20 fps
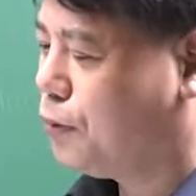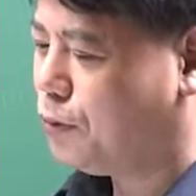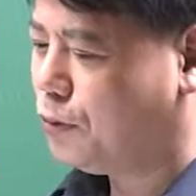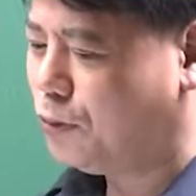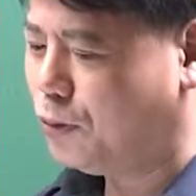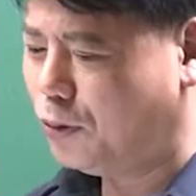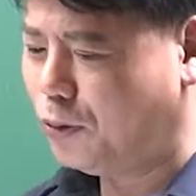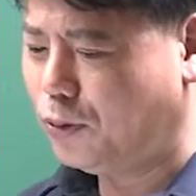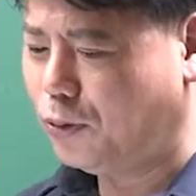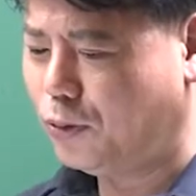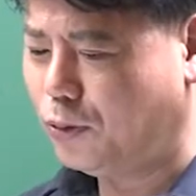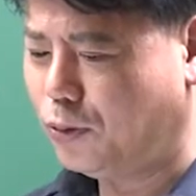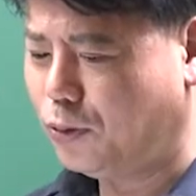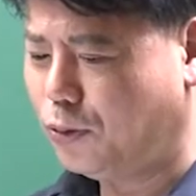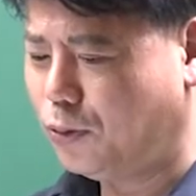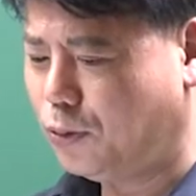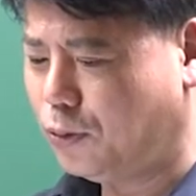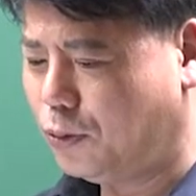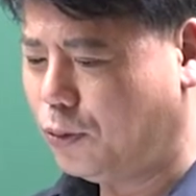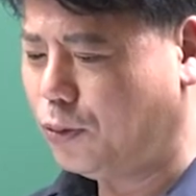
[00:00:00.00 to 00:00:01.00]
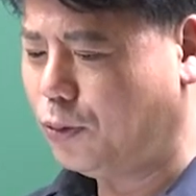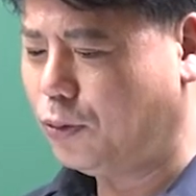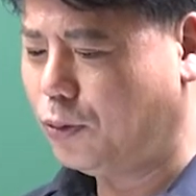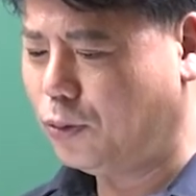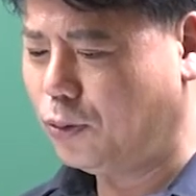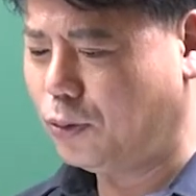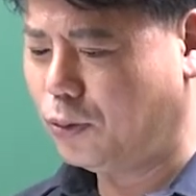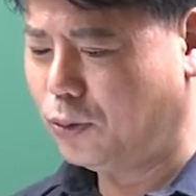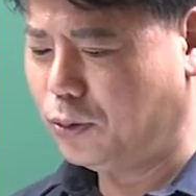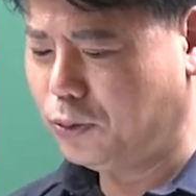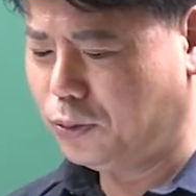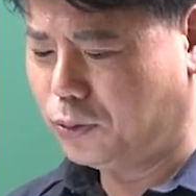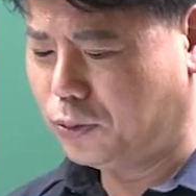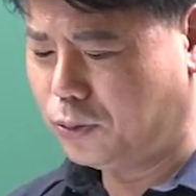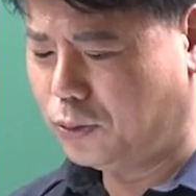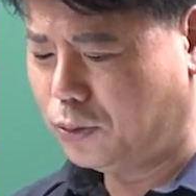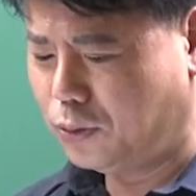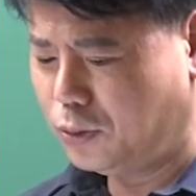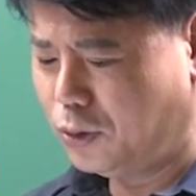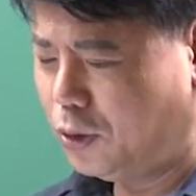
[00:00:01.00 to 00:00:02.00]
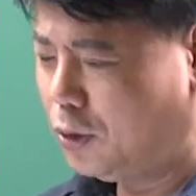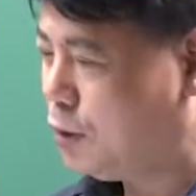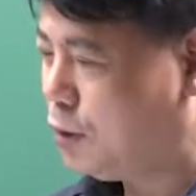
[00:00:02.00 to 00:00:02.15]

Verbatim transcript: 거고. 오호, 이거